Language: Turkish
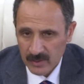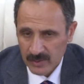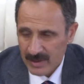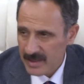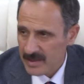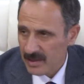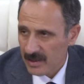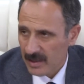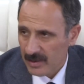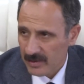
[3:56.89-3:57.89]
Bunun
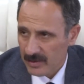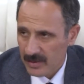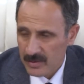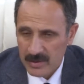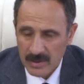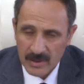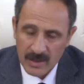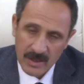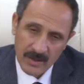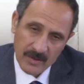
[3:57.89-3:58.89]
hazırlıklarında da
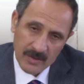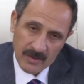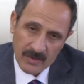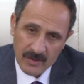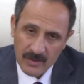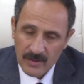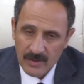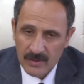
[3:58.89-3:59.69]
özellikle e,